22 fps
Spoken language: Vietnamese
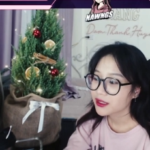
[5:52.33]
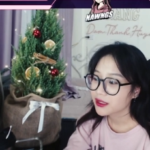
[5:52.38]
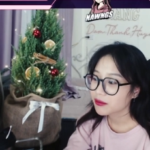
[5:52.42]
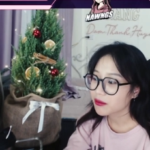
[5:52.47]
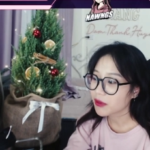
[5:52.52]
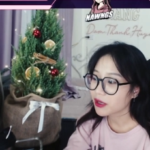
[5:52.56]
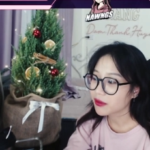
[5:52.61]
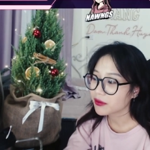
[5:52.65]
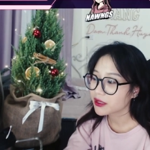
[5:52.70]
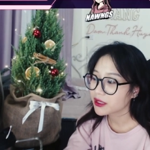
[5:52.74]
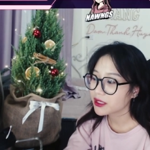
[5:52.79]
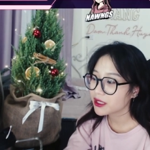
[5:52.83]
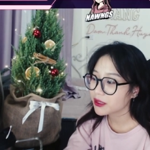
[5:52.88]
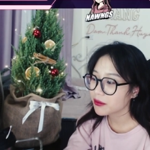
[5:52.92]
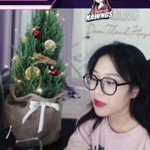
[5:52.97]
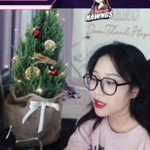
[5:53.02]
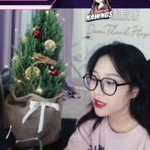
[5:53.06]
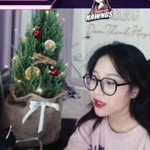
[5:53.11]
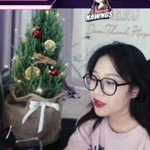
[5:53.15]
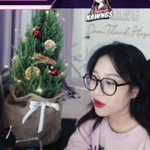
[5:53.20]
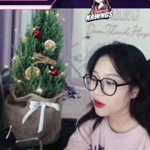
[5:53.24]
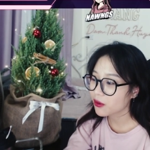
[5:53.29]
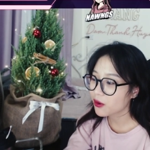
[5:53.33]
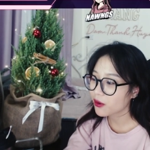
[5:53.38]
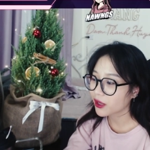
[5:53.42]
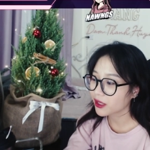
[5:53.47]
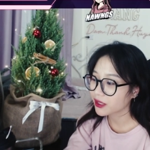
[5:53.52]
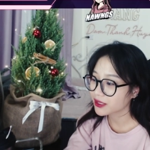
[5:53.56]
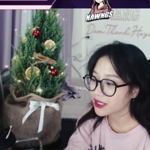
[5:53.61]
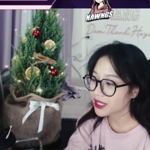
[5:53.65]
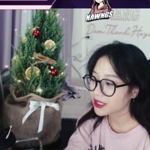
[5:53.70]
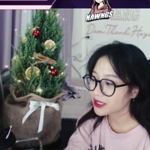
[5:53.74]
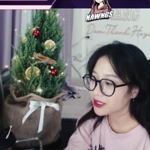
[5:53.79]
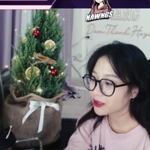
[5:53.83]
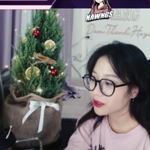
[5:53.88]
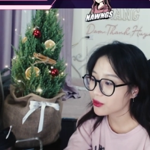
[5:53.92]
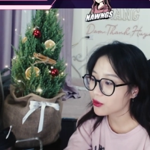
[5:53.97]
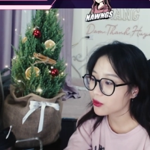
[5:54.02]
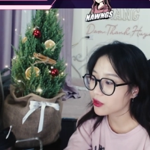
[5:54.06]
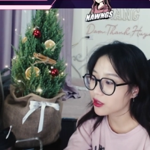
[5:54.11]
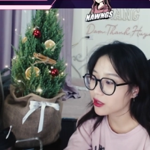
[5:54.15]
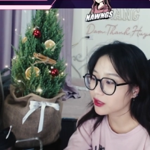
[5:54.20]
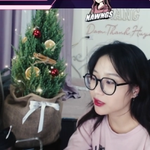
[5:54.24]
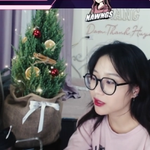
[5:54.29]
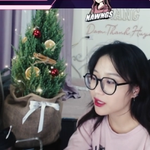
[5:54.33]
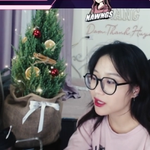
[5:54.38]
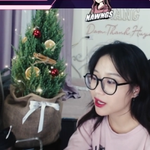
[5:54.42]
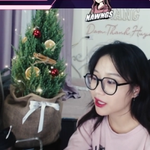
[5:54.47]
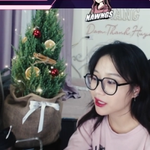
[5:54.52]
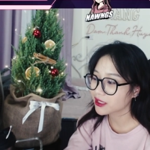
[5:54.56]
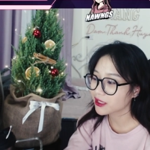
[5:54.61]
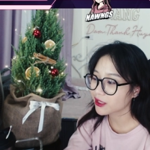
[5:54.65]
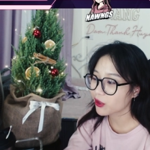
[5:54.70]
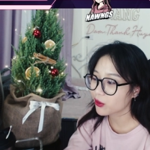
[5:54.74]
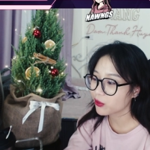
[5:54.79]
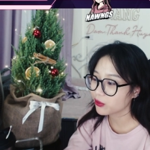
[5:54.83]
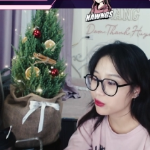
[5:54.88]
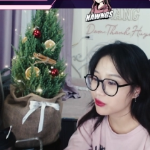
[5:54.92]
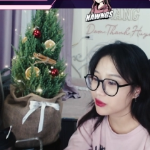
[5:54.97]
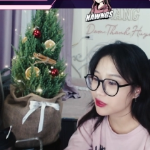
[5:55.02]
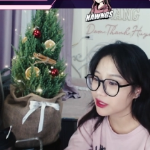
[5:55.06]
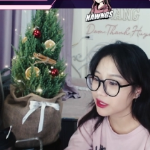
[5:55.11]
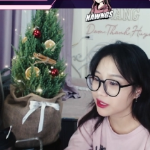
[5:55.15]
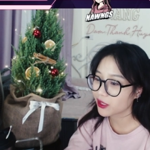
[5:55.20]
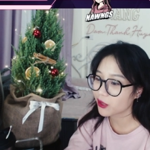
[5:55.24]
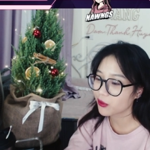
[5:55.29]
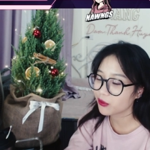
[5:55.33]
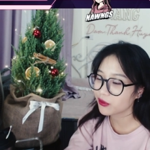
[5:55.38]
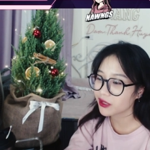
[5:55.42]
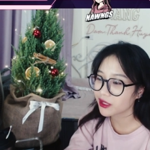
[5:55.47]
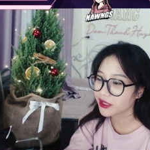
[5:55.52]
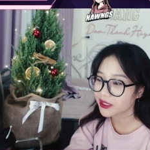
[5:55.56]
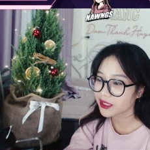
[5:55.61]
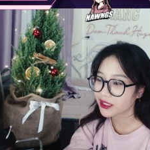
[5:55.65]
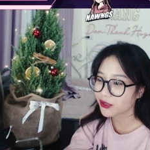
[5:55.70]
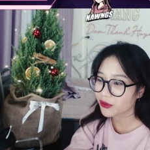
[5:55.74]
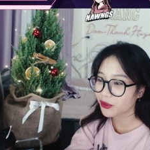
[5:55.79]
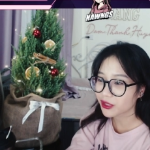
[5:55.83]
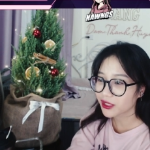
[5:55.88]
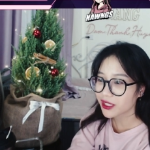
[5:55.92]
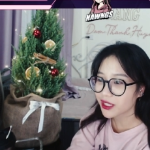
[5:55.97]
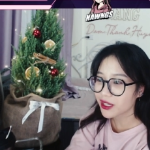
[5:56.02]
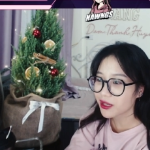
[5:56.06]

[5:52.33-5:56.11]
bởi vì chị biết được có một khoảng thời gian chị tiêu cực nên là chị không chị không chị còn nghĩ